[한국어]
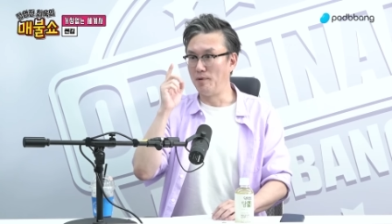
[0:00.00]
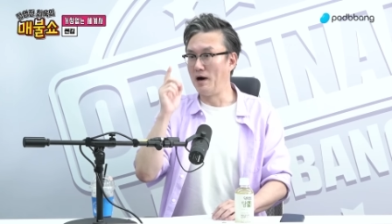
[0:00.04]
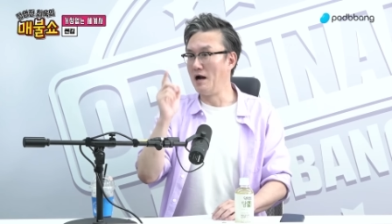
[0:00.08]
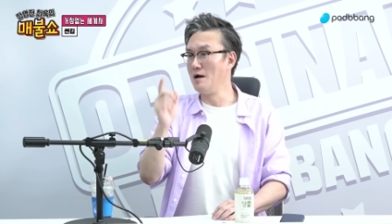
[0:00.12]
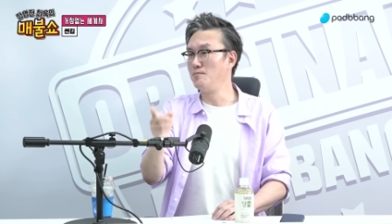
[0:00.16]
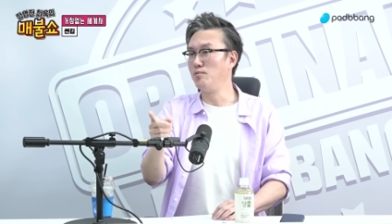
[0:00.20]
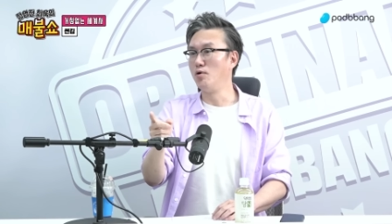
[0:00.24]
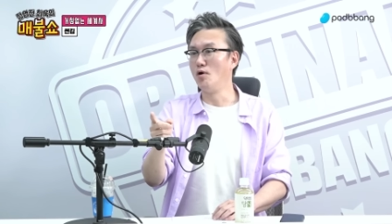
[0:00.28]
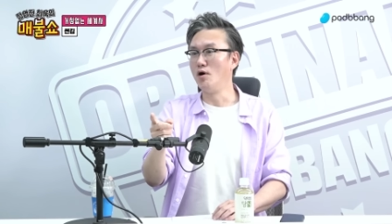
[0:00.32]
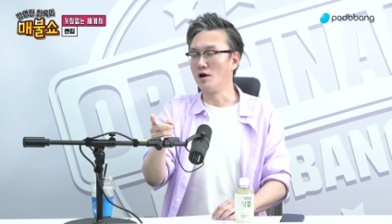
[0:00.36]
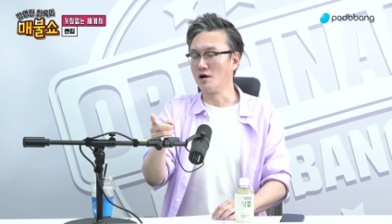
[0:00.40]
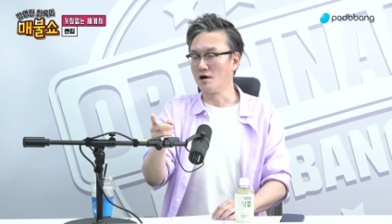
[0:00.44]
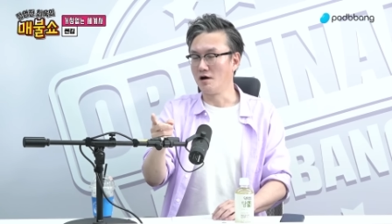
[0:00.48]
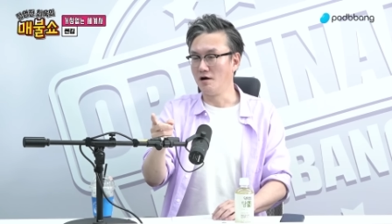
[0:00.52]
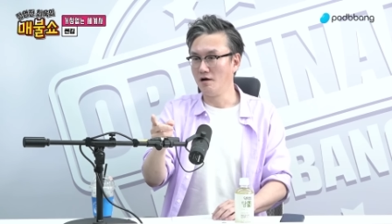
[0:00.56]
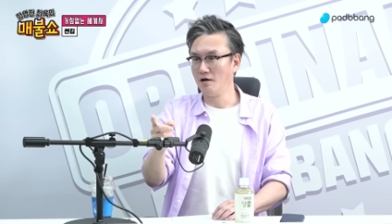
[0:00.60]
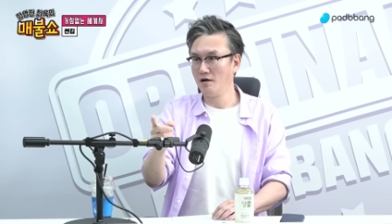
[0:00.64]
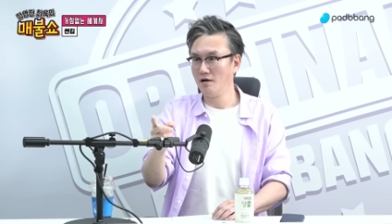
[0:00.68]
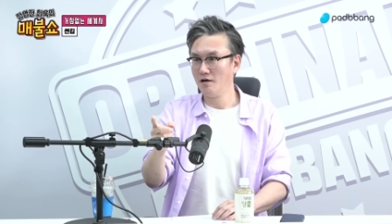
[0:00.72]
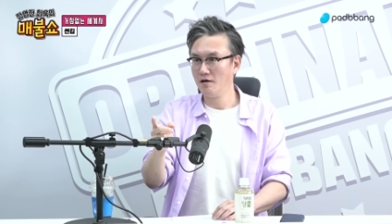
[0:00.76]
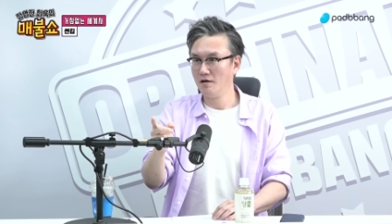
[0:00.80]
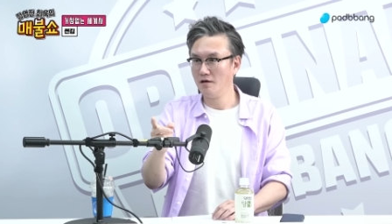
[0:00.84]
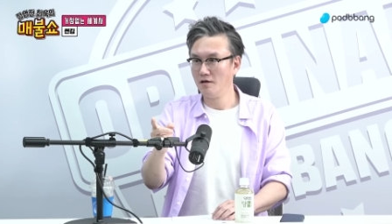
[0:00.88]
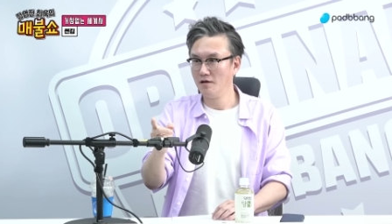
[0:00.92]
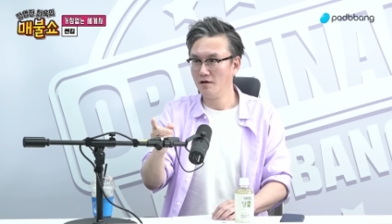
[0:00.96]
발포하라.
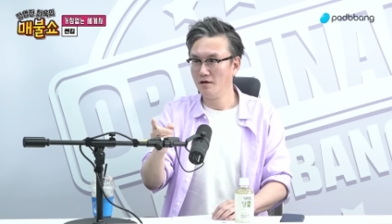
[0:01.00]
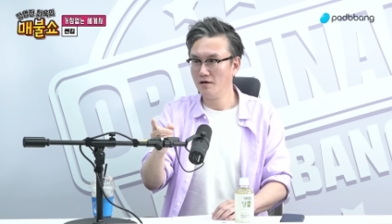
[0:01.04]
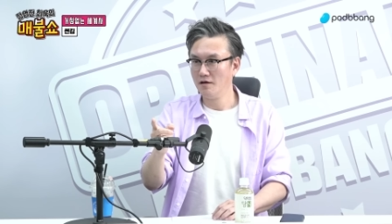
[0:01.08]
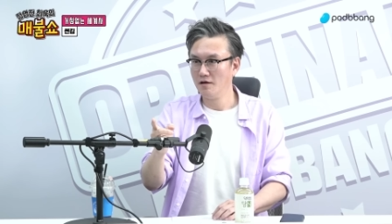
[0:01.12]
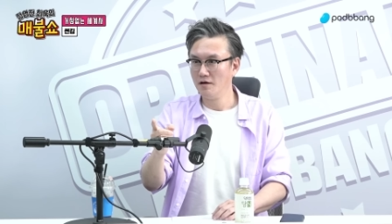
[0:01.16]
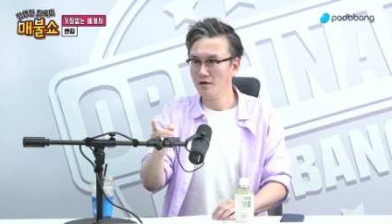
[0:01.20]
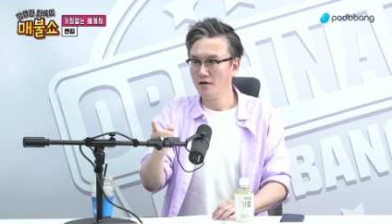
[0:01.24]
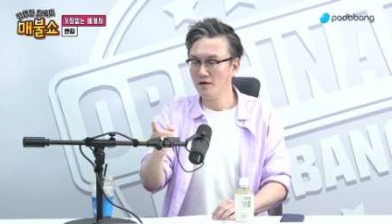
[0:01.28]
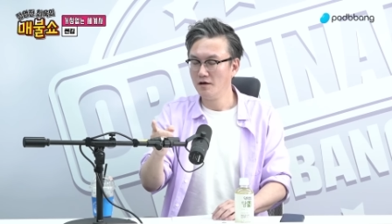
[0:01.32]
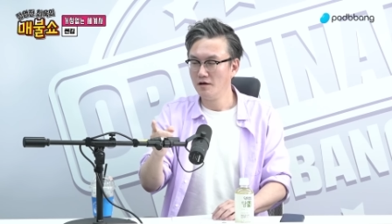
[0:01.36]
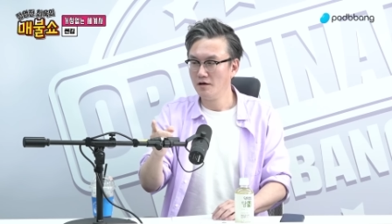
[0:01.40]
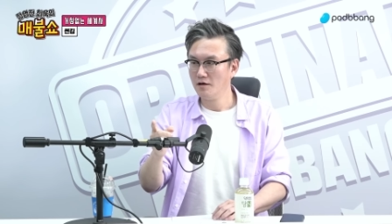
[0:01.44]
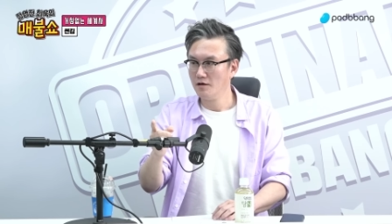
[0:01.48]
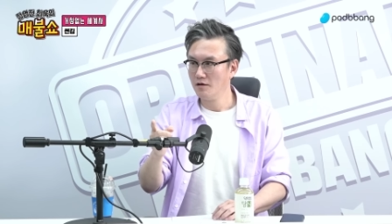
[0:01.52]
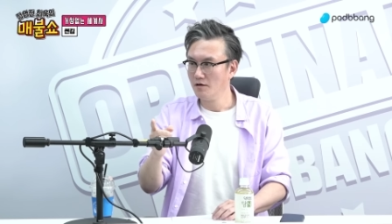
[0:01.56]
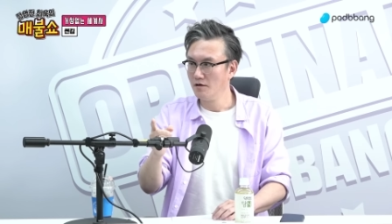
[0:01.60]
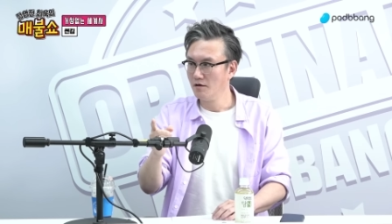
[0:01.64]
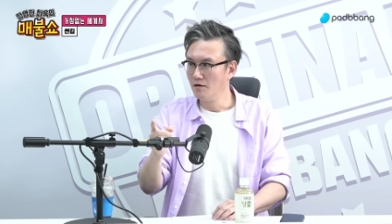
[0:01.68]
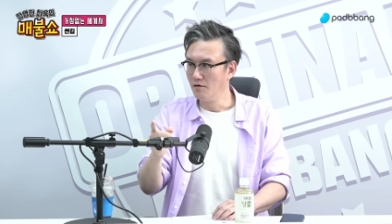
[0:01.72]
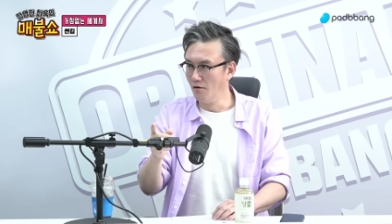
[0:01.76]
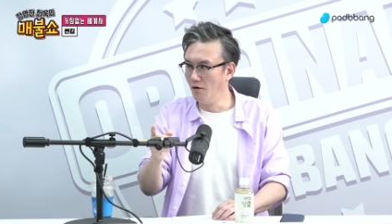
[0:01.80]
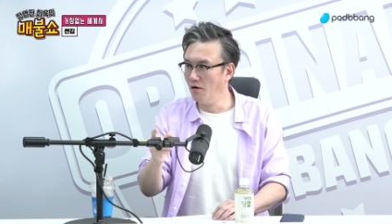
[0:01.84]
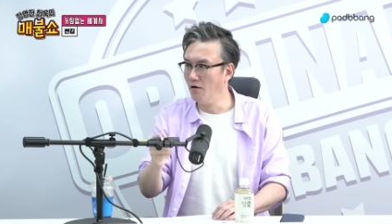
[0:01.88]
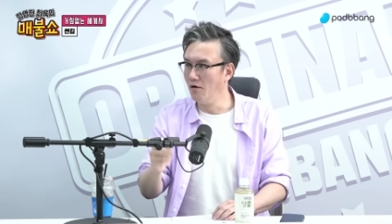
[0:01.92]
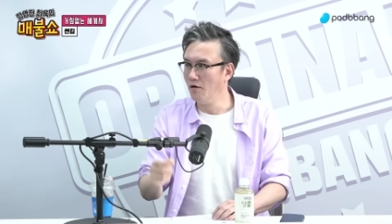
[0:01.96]

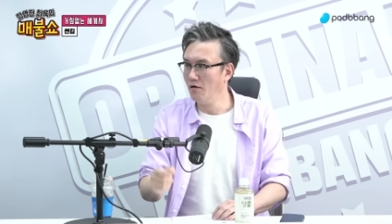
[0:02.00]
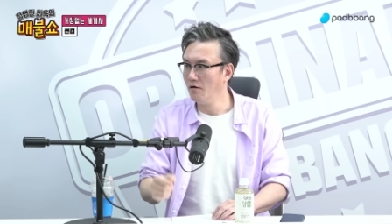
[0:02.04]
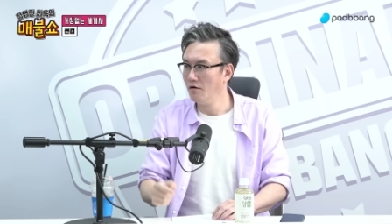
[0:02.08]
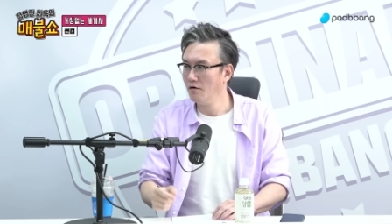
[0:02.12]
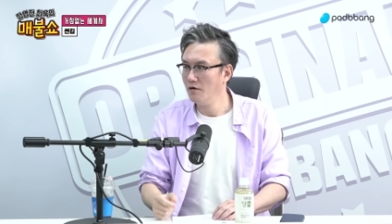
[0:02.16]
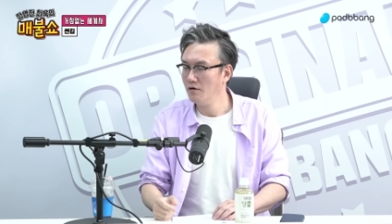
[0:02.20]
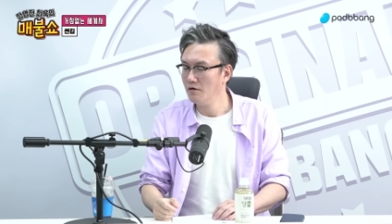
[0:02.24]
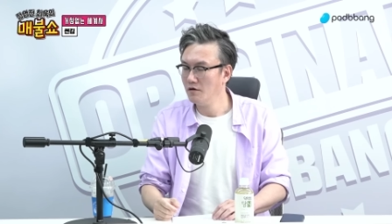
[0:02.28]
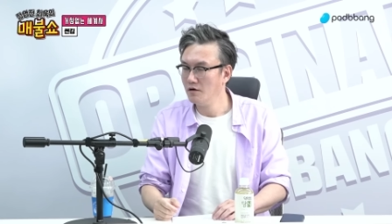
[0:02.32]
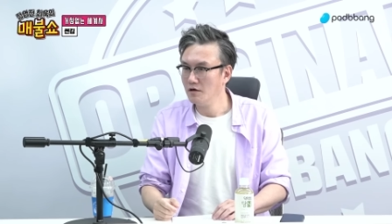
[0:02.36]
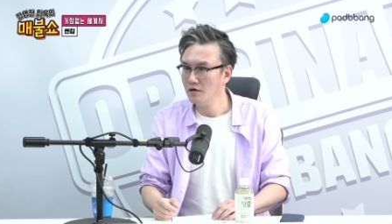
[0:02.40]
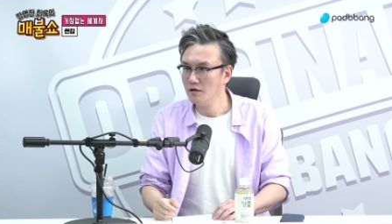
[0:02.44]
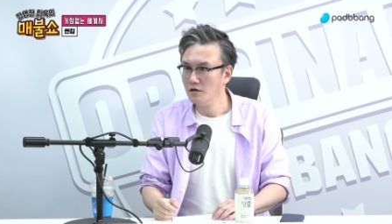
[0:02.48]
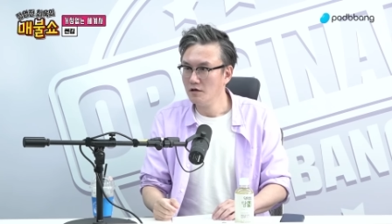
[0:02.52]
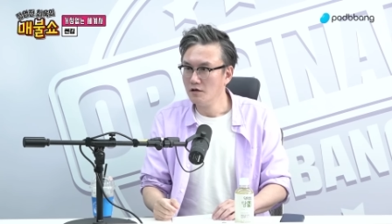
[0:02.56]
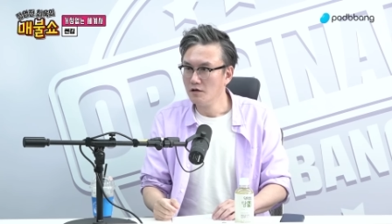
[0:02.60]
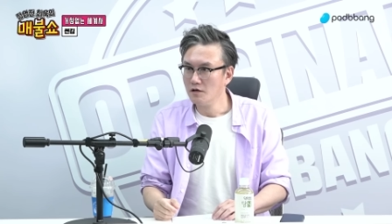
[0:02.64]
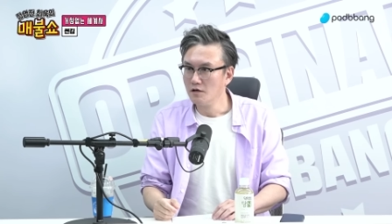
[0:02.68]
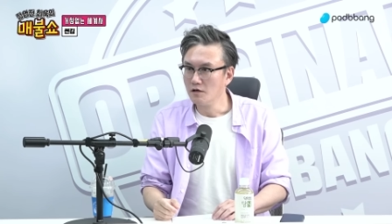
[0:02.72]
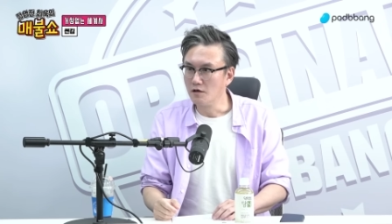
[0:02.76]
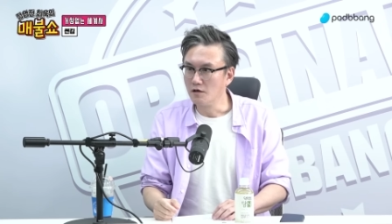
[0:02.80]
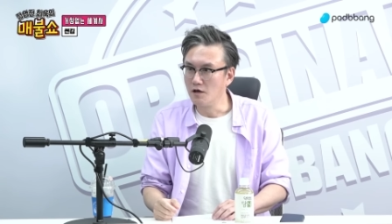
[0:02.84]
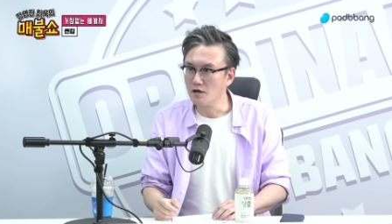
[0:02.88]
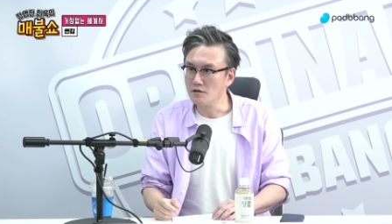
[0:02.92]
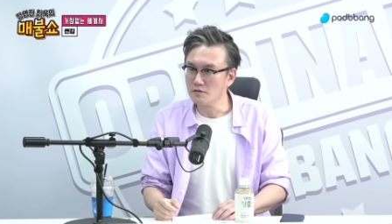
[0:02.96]
발포? 어.
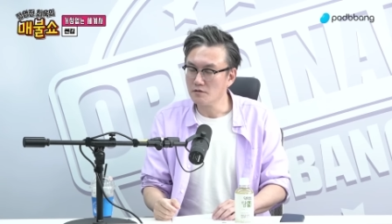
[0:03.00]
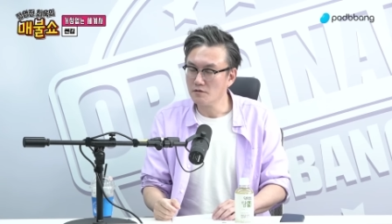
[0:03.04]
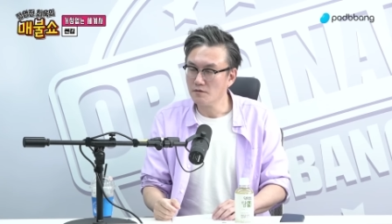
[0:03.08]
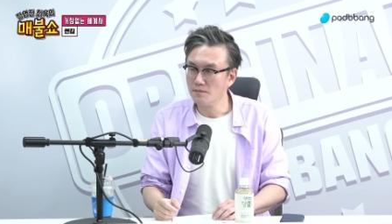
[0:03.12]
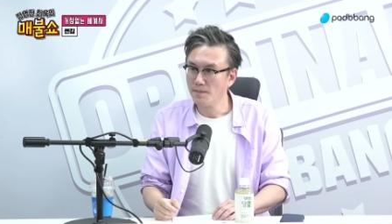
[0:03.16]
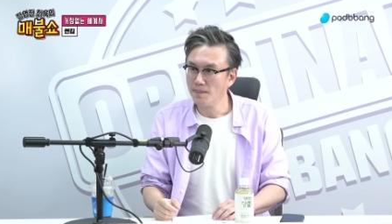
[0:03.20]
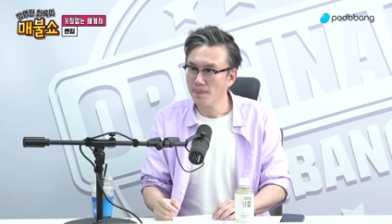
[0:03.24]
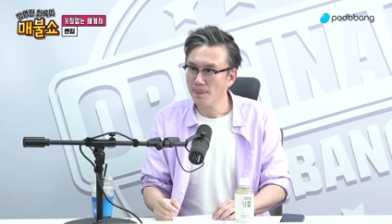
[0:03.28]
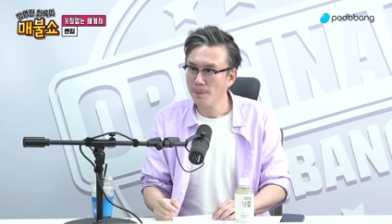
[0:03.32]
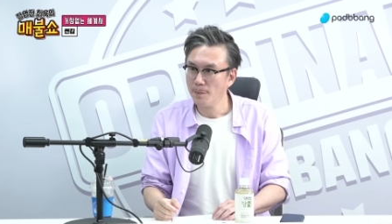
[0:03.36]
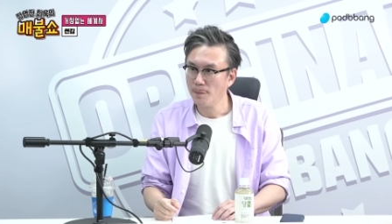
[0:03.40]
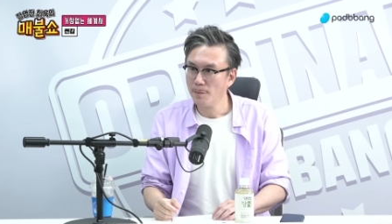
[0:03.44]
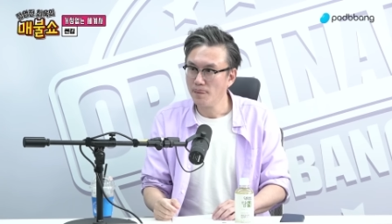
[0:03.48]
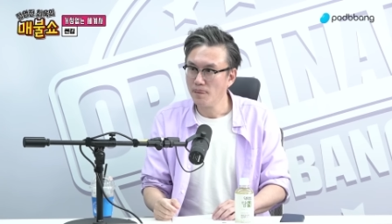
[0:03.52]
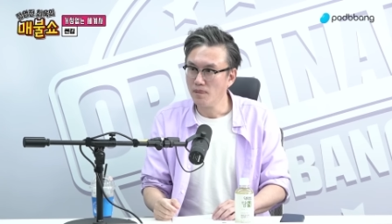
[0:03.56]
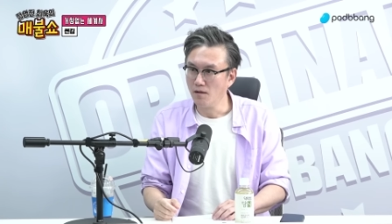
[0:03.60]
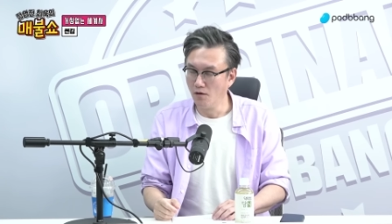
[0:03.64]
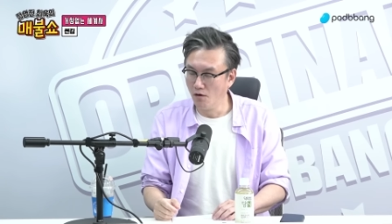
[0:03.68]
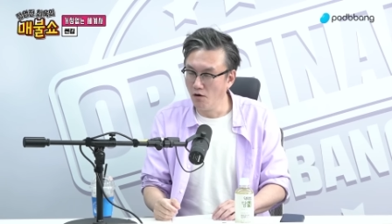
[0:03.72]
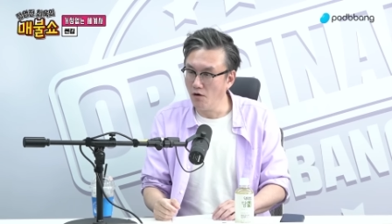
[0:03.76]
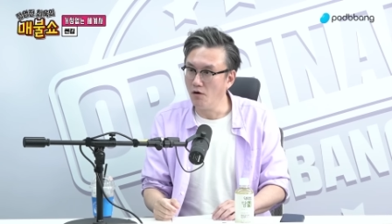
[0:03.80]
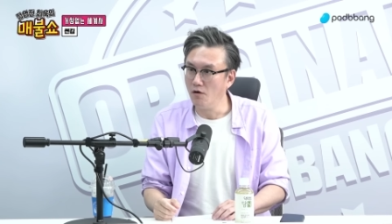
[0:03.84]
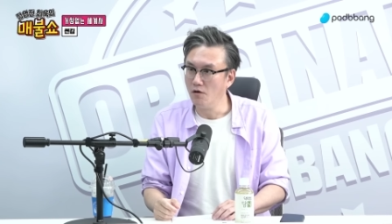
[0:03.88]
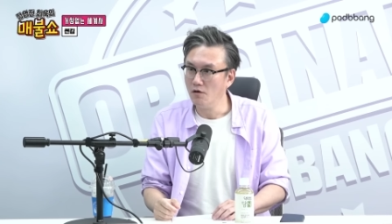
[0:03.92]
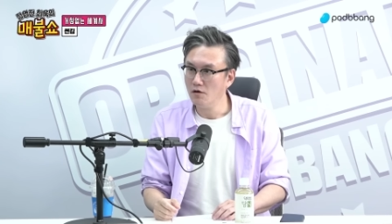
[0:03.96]
와. 자기 그래서, 국민들을.
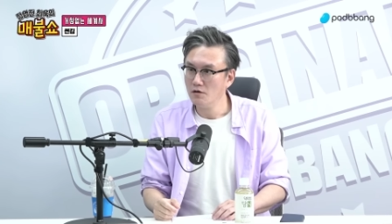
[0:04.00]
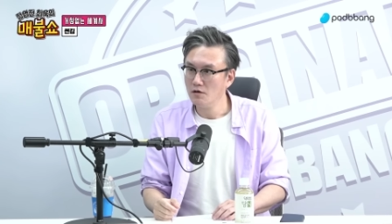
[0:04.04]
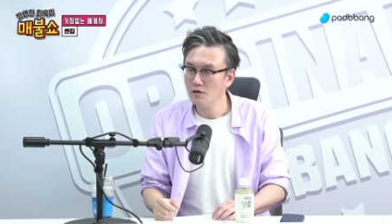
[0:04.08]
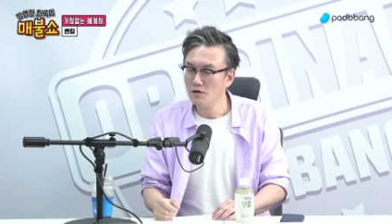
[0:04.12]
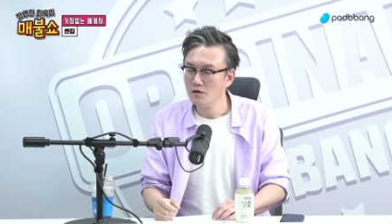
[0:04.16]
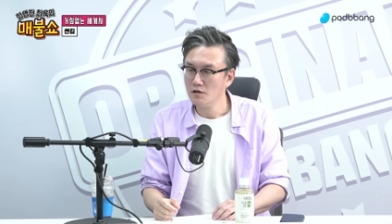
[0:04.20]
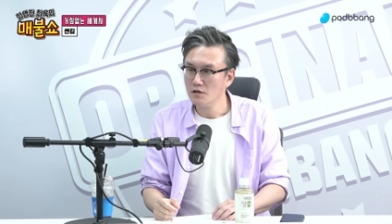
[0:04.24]
어.